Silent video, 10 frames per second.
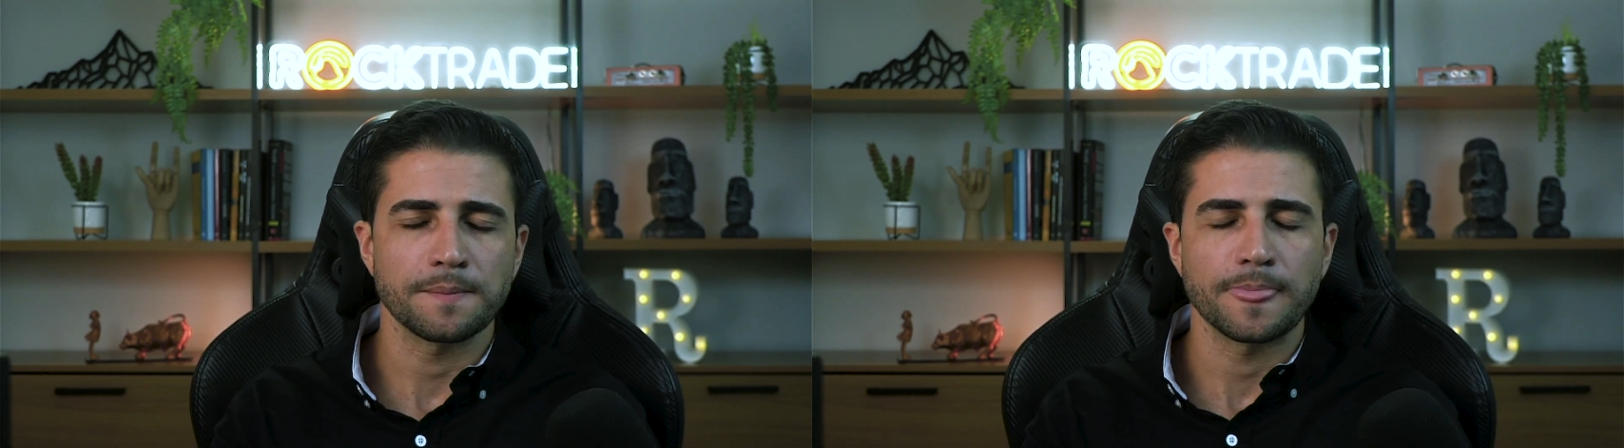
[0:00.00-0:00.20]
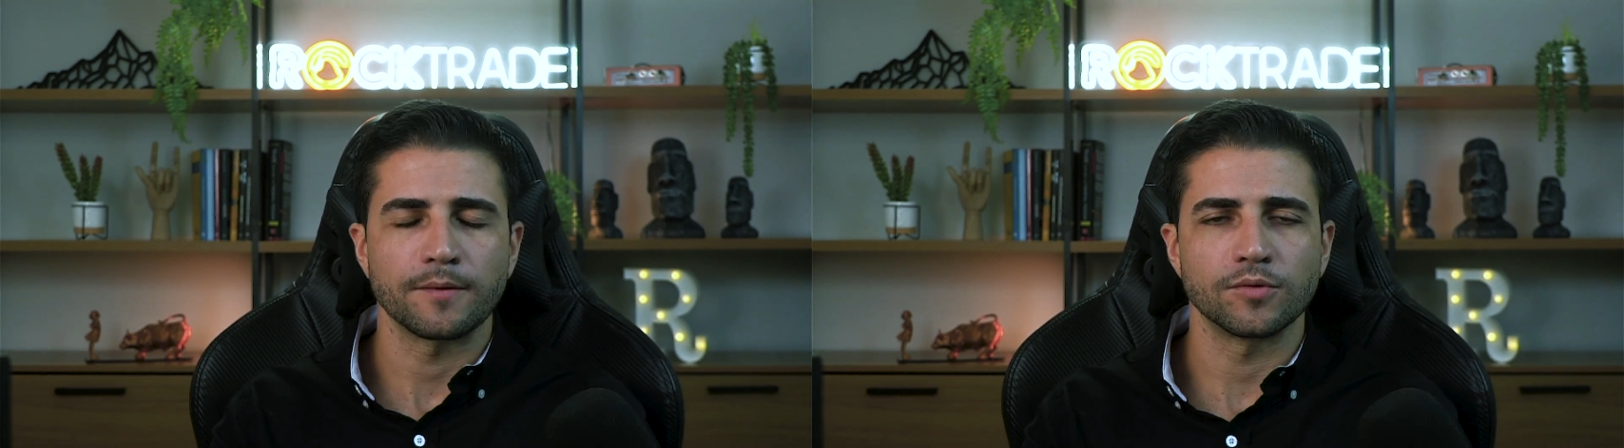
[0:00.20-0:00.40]

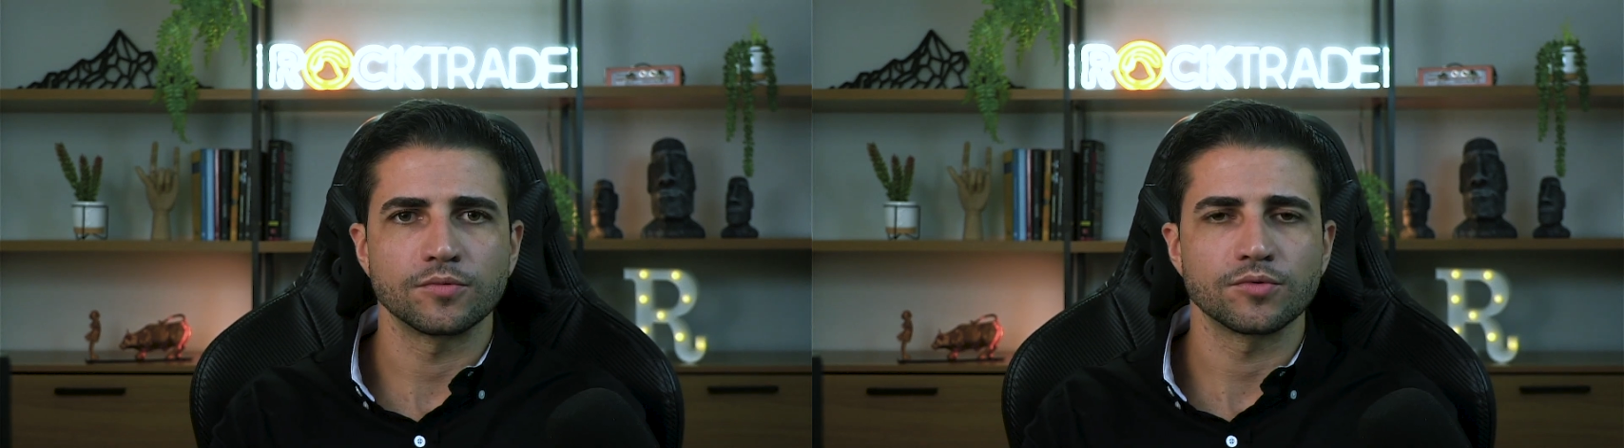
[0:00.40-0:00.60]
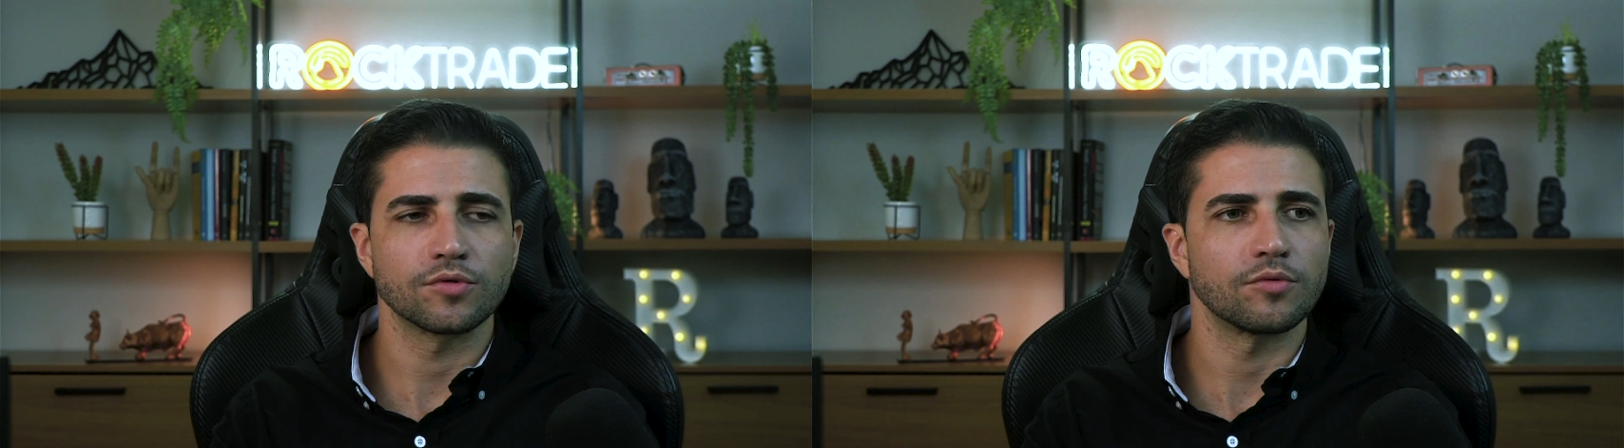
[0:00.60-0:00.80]

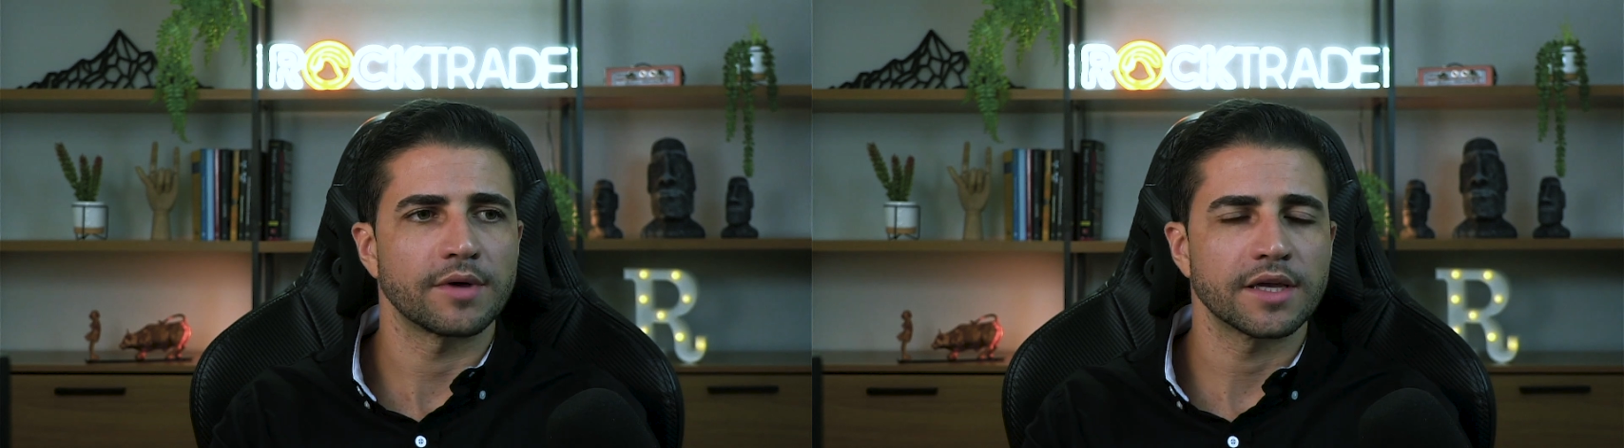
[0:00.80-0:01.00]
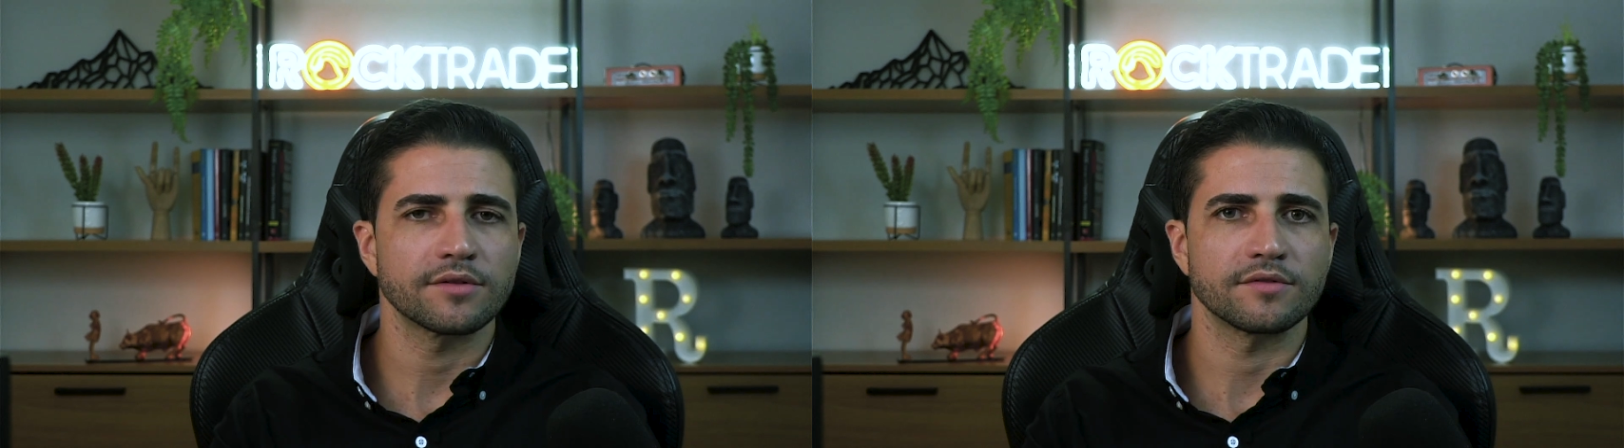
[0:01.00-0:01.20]
um
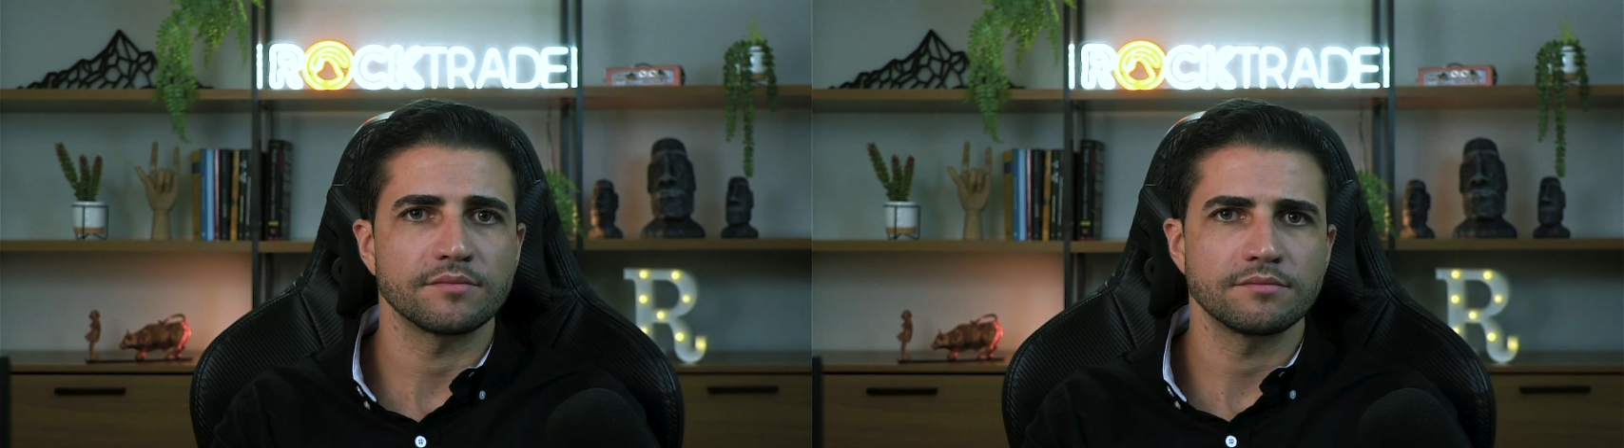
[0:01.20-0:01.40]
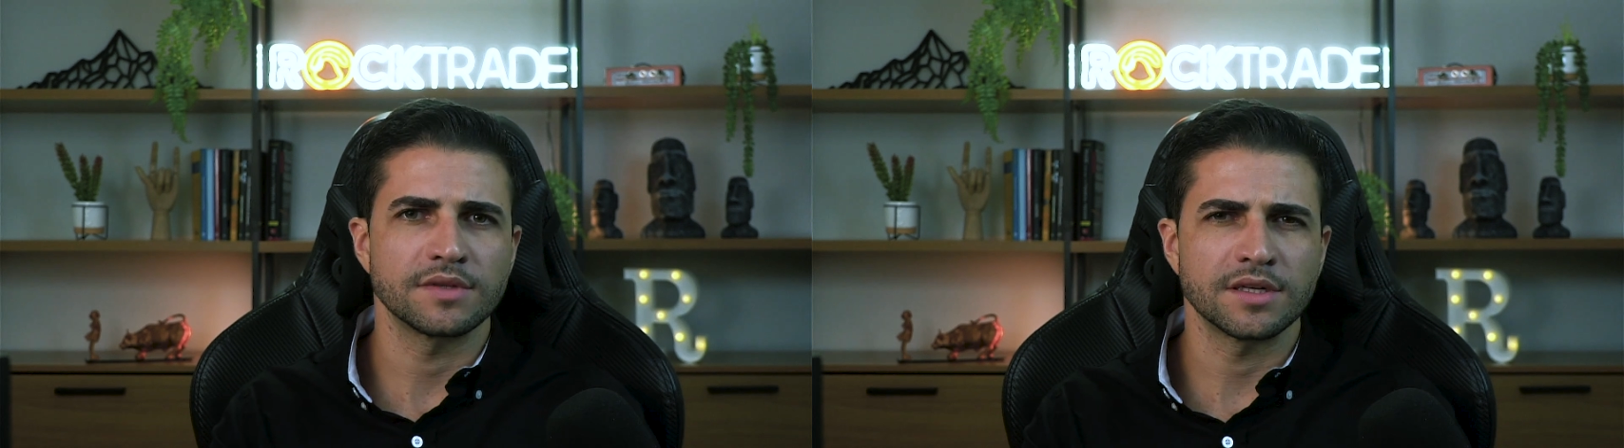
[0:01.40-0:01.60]
documento
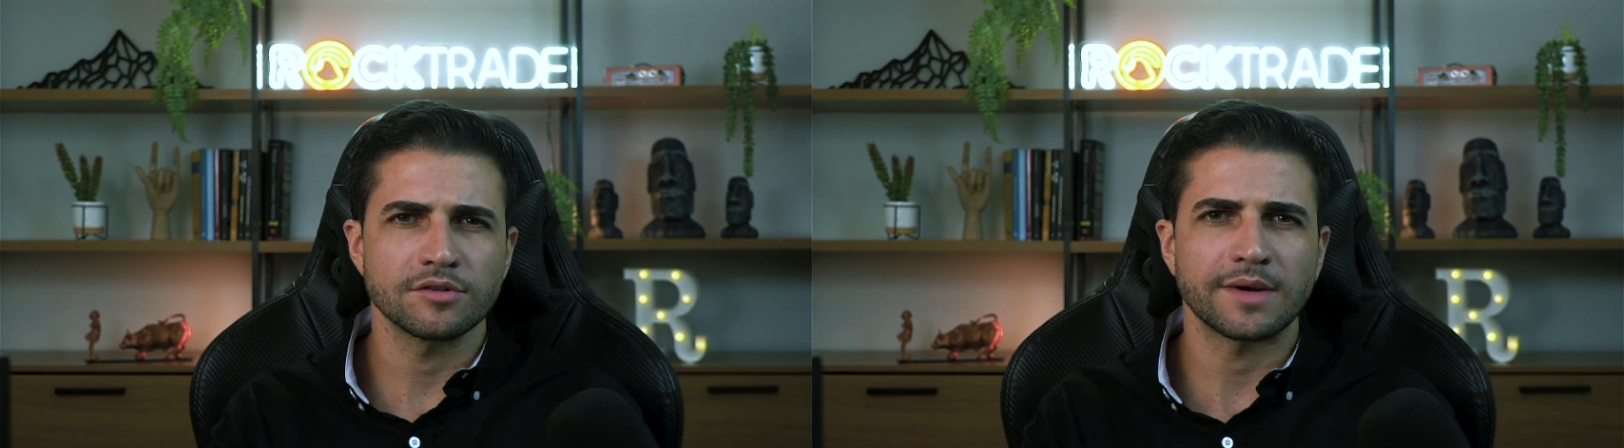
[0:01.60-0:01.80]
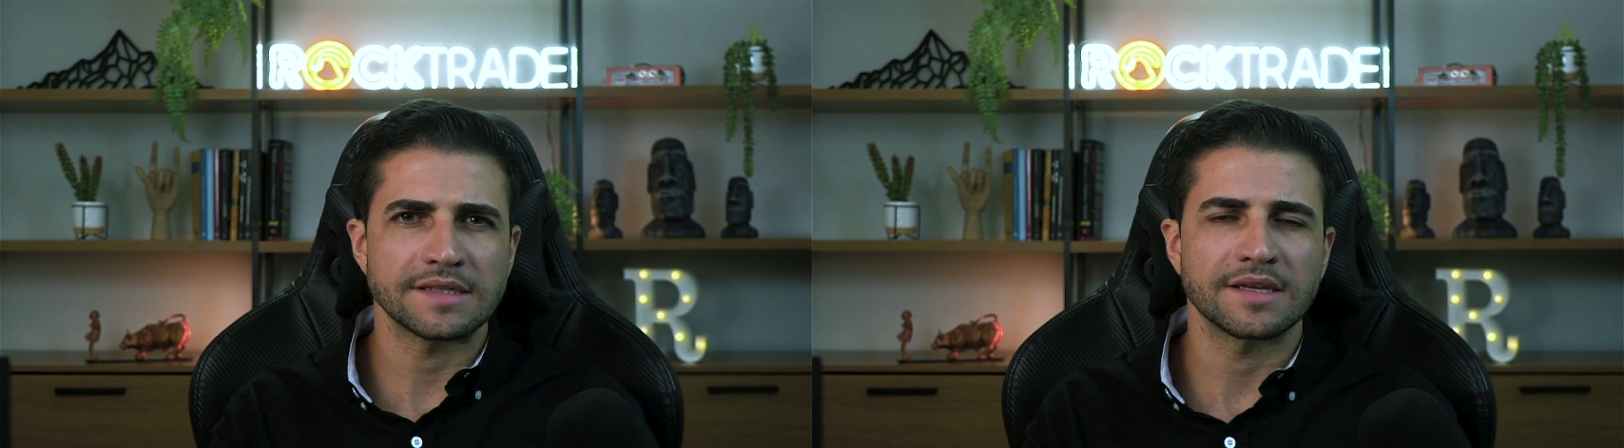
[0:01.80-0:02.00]
dando mais